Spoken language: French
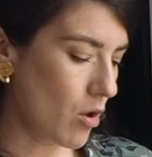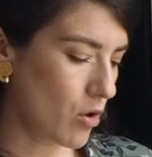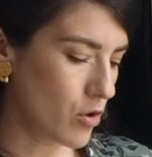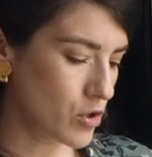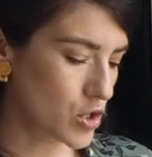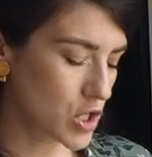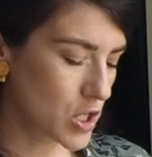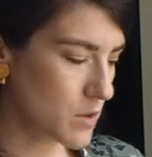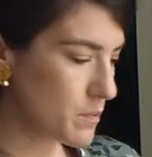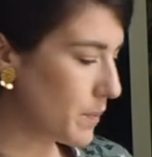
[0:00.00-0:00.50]

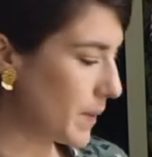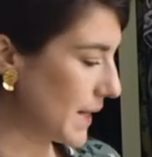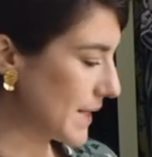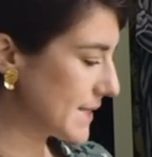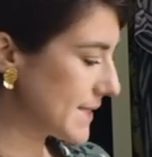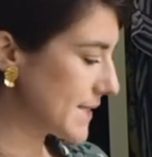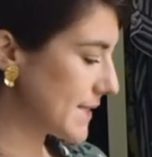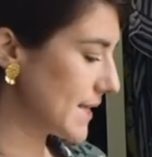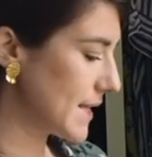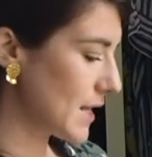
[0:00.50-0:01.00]
j'ai
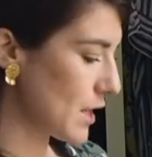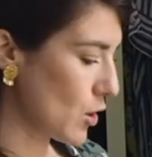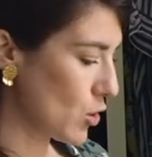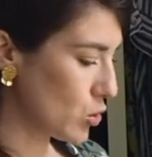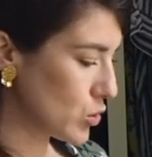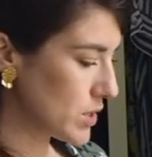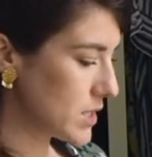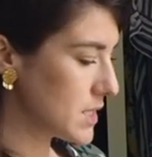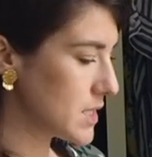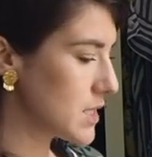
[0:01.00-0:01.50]
placé
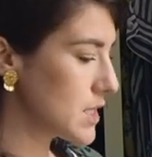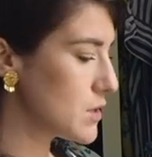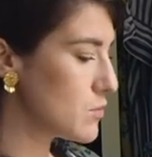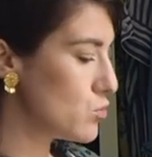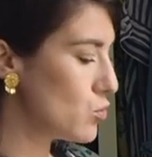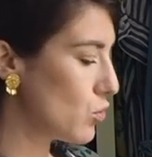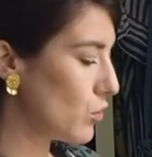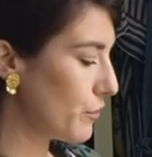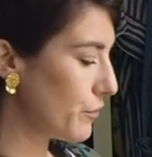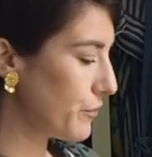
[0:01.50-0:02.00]
aussi
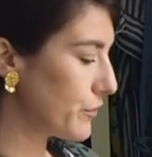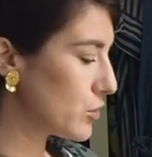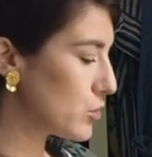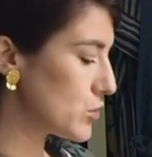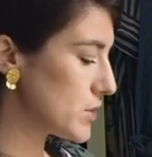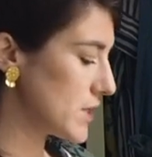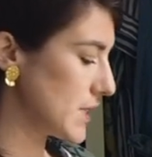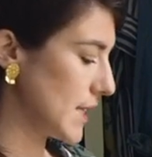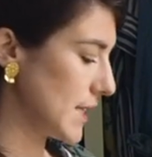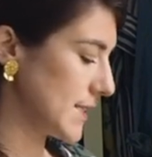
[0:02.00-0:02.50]
mon
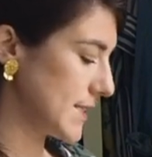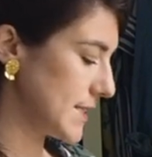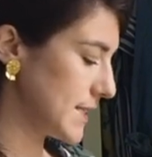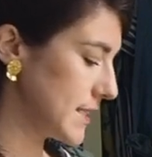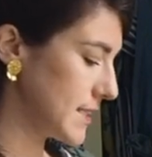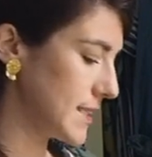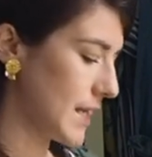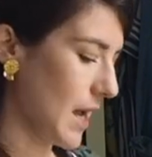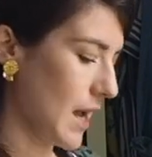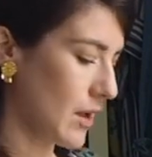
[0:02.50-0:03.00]
ficus
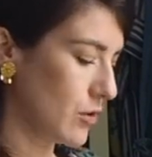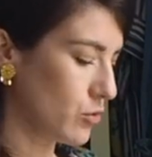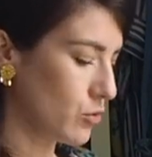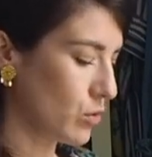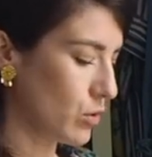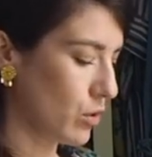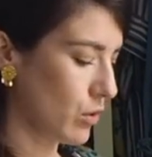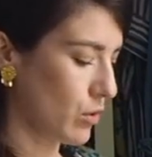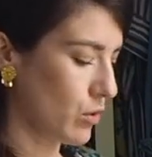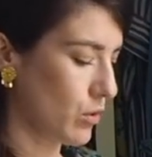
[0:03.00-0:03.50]
elastica,
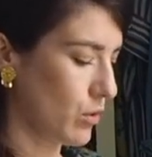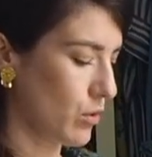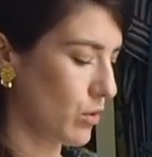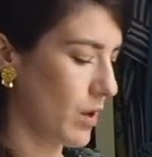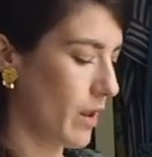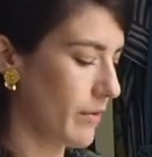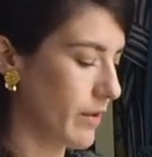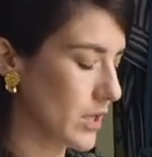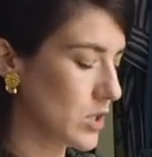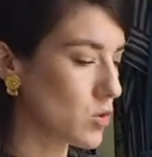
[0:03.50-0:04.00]
donc
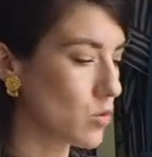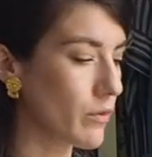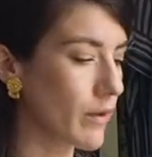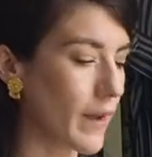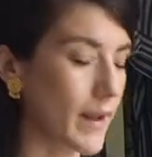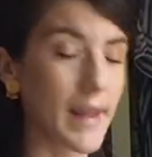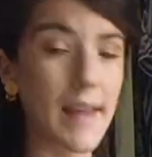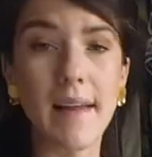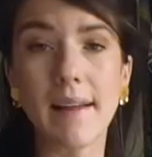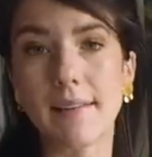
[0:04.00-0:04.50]
la version
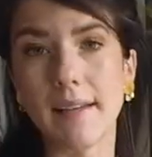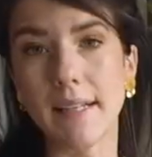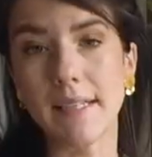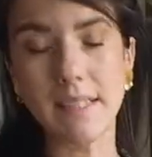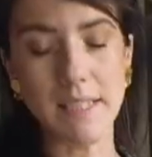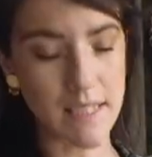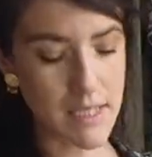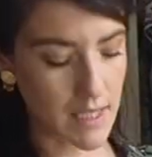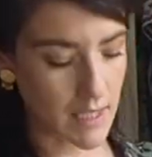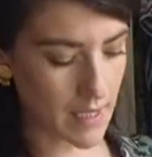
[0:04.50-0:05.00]
variegata
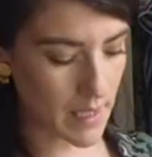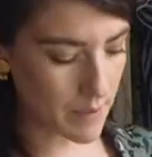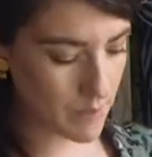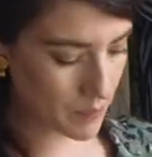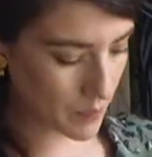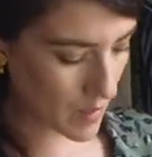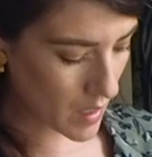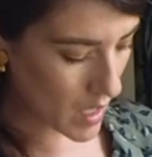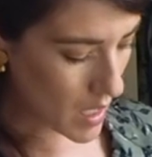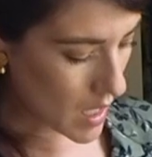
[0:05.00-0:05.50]
Tineke
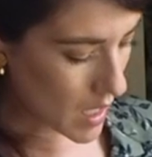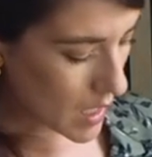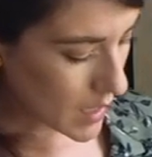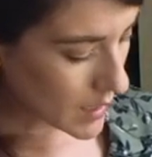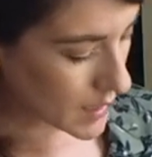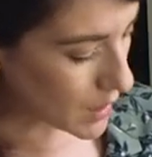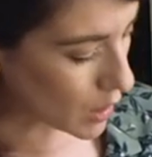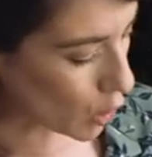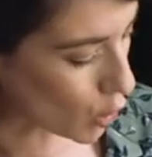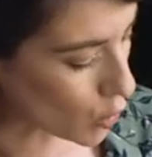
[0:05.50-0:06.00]

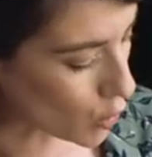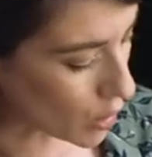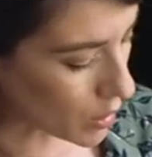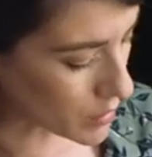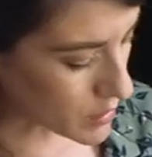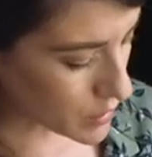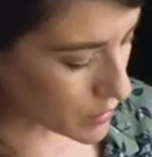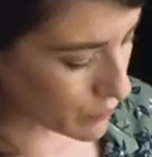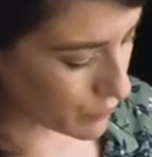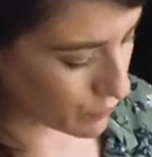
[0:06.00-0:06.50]
qui
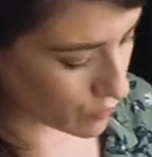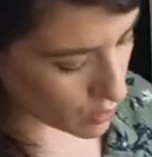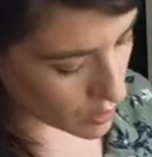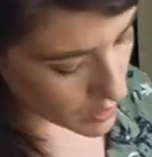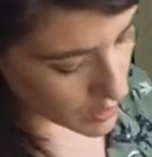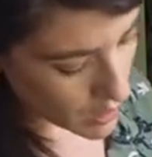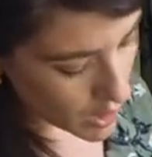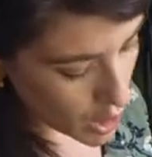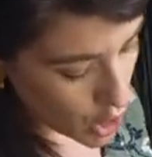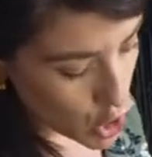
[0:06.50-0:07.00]
regrandit de
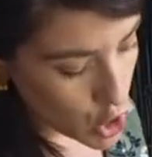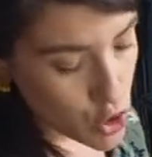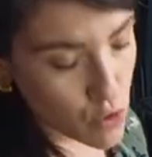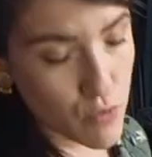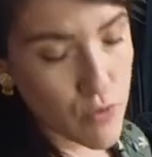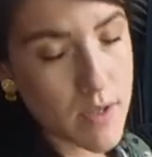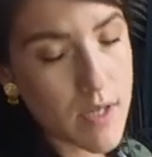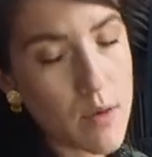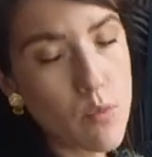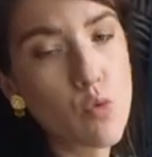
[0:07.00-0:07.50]
folie.
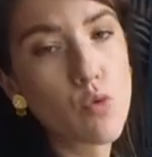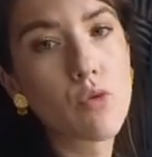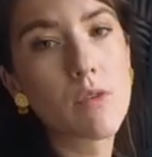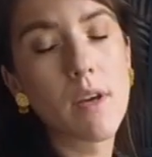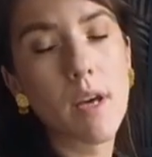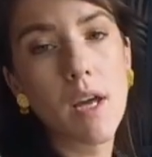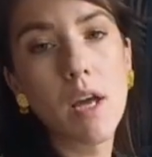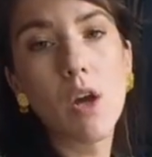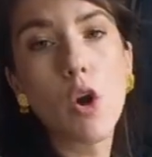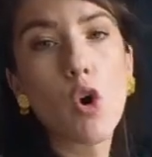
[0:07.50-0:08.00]
Je vous ai
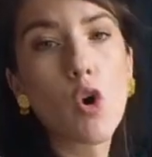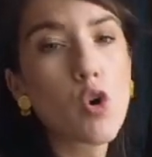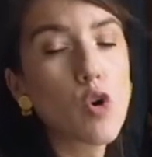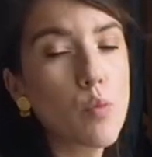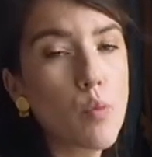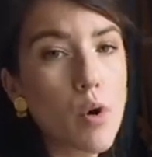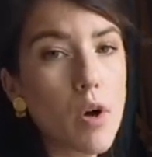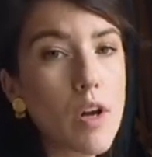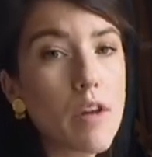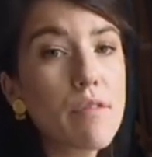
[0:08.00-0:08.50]
montré euh,
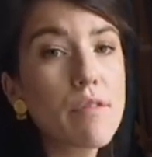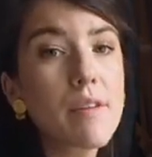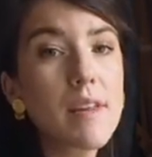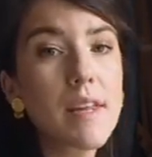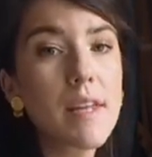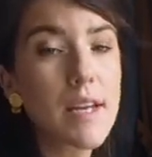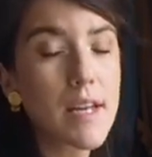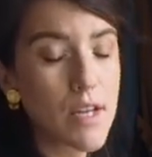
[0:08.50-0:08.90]
comment réveiller